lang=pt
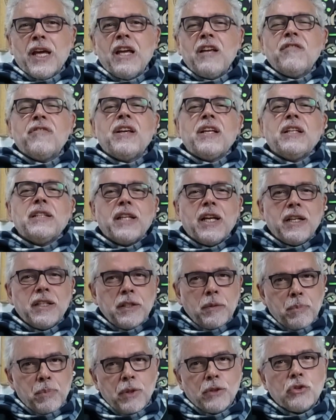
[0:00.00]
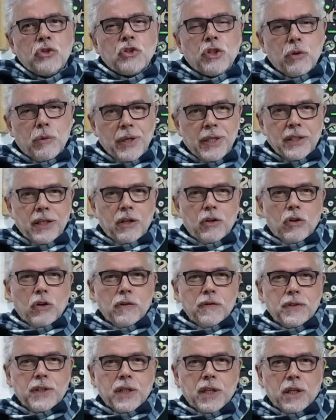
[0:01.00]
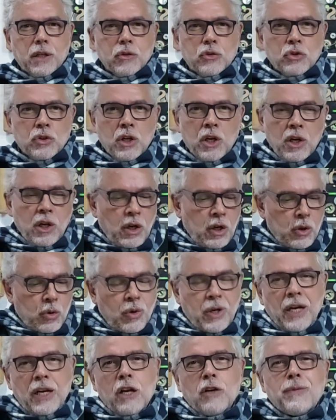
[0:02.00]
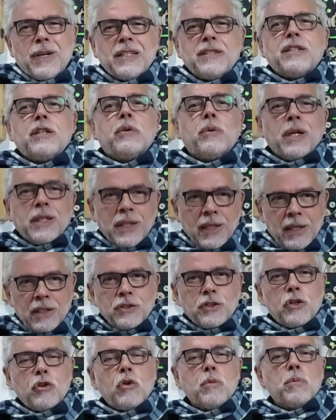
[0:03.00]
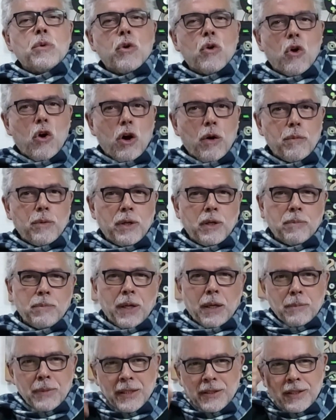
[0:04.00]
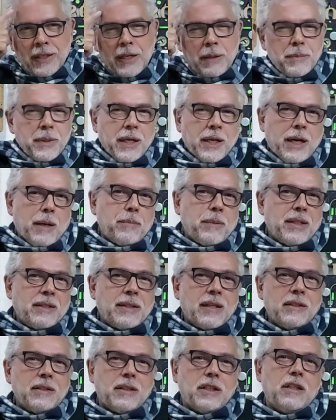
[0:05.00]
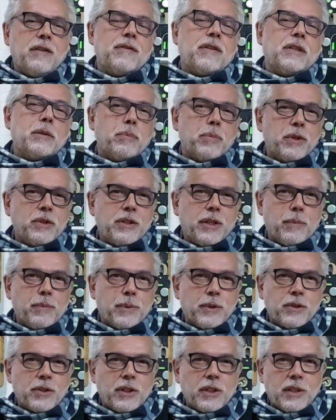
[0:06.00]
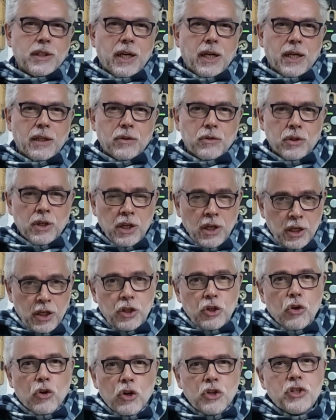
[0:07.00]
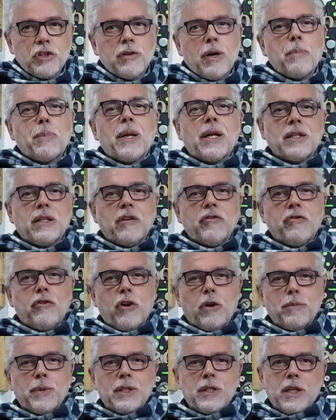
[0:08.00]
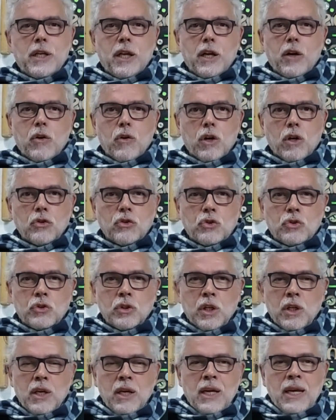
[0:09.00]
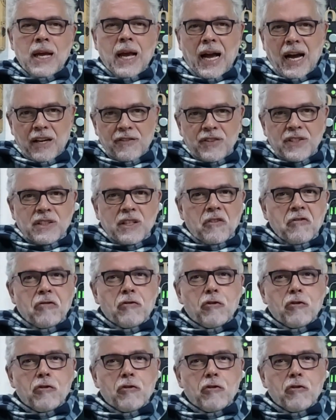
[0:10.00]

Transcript: me reinventei depois dos 59 anos. O canal Mais 50 nasceu como hobby, para manter a minha cabeça ativa depois de aposentado, e hoje é uma plataforma de negócios. A revista